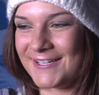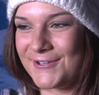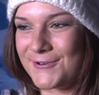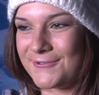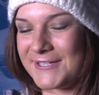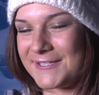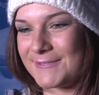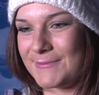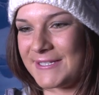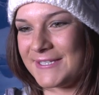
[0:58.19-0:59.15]
ich hoffe,
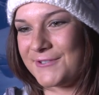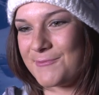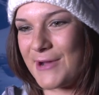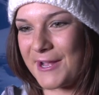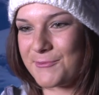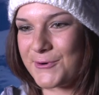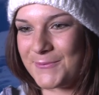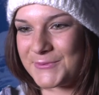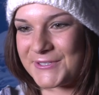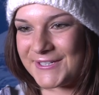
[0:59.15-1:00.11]
dass man sie dann morgen am
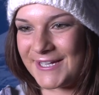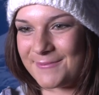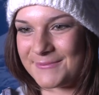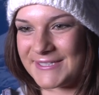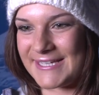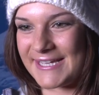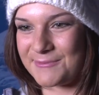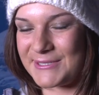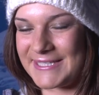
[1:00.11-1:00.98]
Abend ähm, das erste Mal